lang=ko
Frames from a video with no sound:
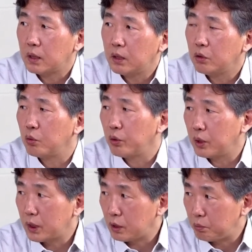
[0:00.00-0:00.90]
이런
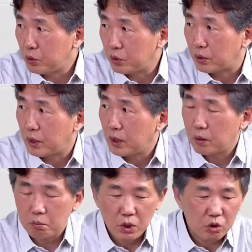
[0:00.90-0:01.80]
노력을 했을 뿐
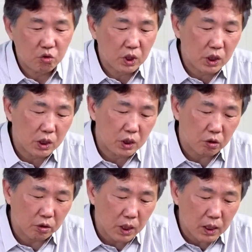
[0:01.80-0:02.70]
민주당이라는
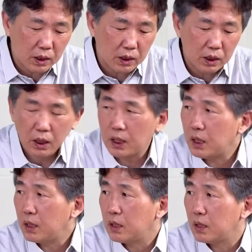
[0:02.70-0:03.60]
정당
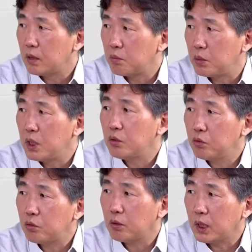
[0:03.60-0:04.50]
자체가
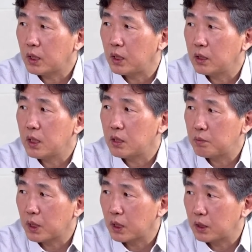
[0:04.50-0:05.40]
미국과 대등한
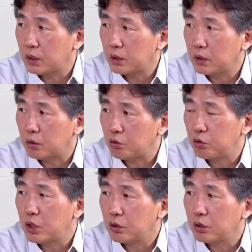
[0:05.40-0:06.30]
입장에서
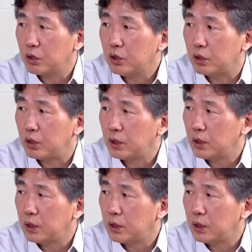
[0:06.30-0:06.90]
국익을